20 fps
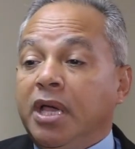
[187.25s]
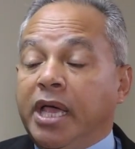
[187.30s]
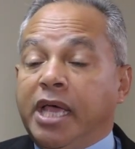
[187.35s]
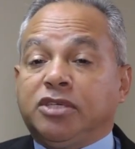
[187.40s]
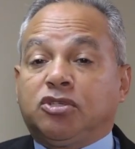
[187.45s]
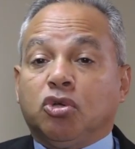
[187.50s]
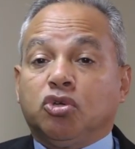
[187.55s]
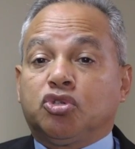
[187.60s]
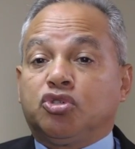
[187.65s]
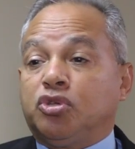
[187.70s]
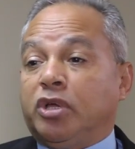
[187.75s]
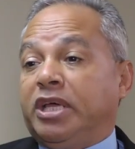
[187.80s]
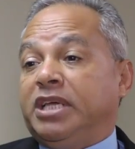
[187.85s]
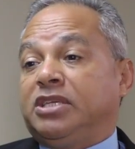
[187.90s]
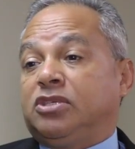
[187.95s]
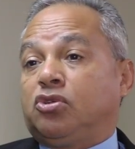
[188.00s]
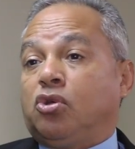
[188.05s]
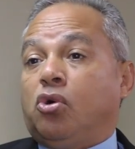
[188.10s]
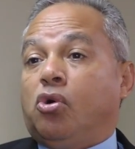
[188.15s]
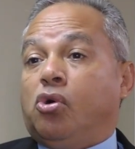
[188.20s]
esos,
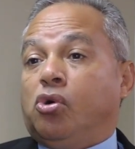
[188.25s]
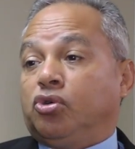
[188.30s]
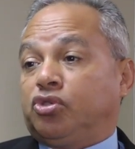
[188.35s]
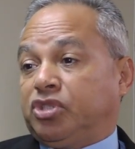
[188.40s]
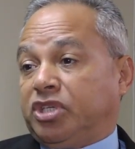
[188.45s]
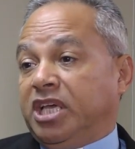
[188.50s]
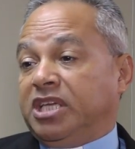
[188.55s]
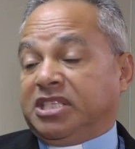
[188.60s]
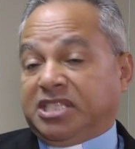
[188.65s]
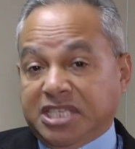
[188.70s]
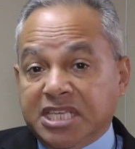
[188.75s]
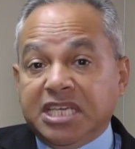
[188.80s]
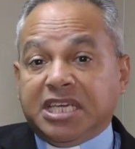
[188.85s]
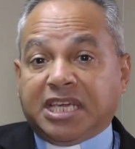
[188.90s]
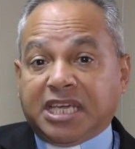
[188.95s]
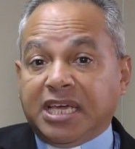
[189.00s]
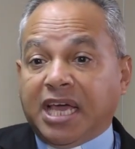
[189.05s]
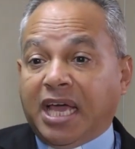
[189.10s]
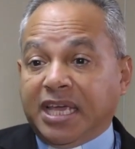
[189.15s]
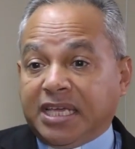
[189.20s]
esos que sí
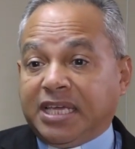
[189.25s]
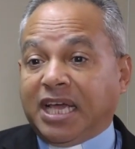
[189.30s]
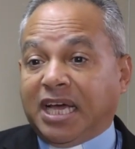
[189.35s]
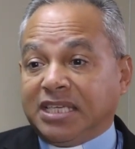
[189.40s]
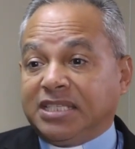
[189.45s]
que hay que